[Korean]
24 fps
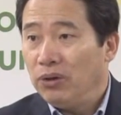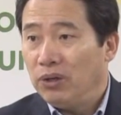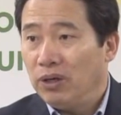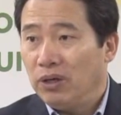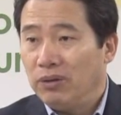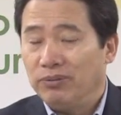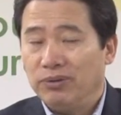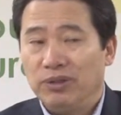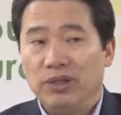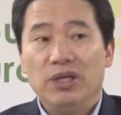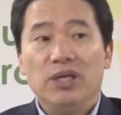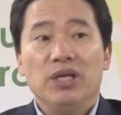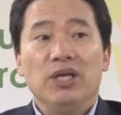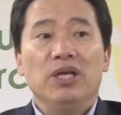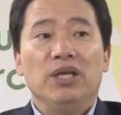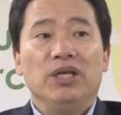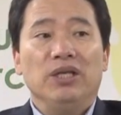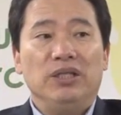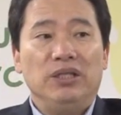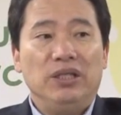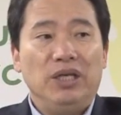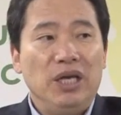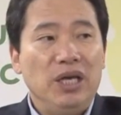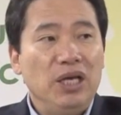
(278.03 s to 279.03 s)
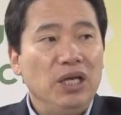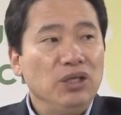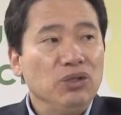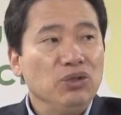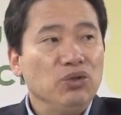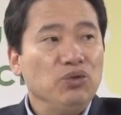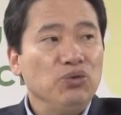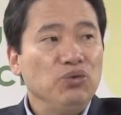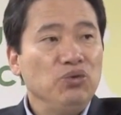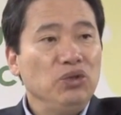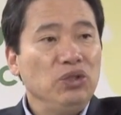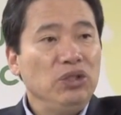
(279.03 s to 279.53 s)
여러분
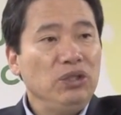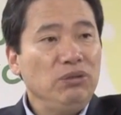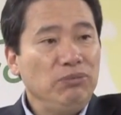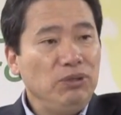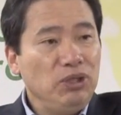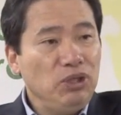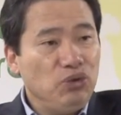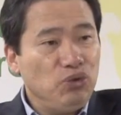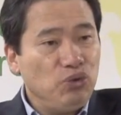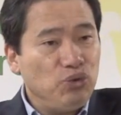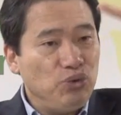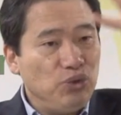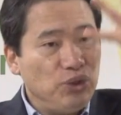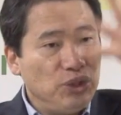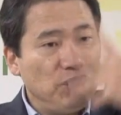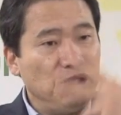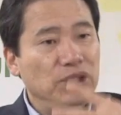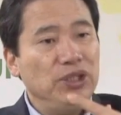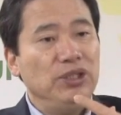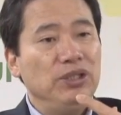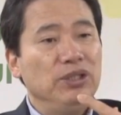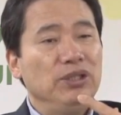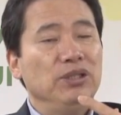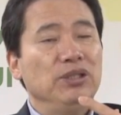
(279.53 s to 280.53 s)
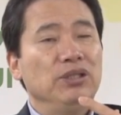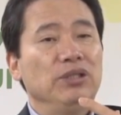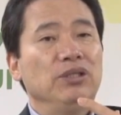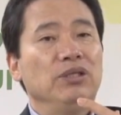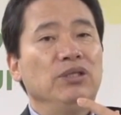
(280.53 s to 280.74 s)
예수님이 주신